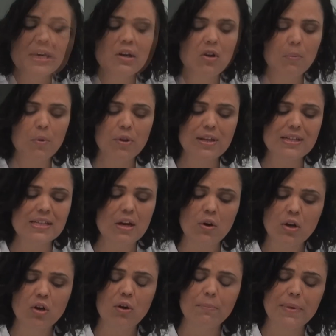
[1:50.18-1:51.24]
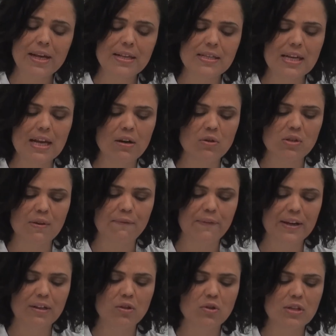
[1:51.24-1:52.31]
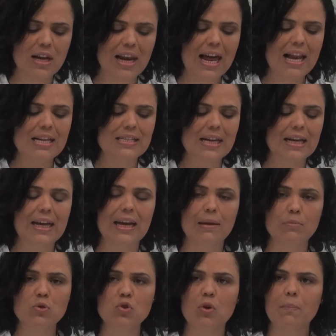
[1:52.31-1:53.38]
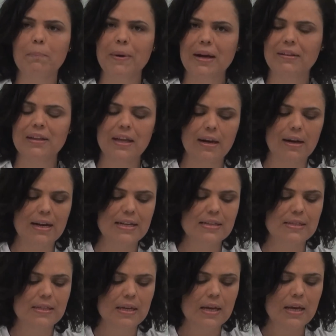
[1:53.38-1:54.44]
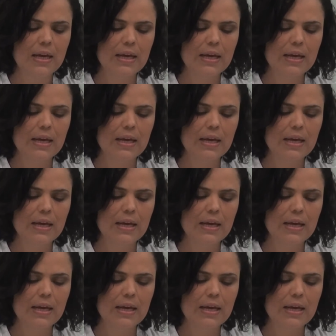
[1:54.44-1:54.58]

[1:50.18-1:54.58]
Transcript: Y como desde hoy comienzan los efectos del alza, queremos compartirles